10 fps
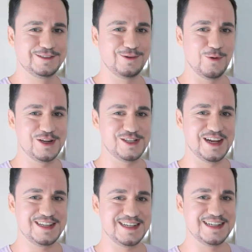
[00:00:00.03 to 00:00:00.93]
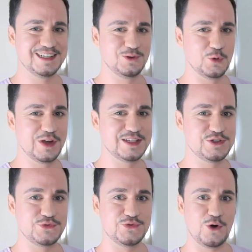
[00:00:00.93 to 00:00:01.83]
Oi, gente, Lucas
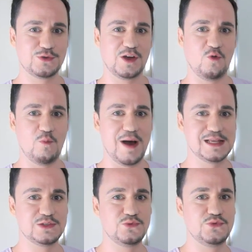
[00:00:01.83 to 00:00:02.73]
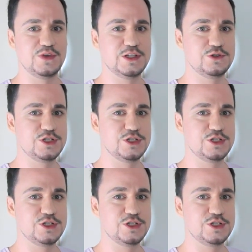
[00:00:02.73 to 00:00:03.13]
de volta com mais um vídeo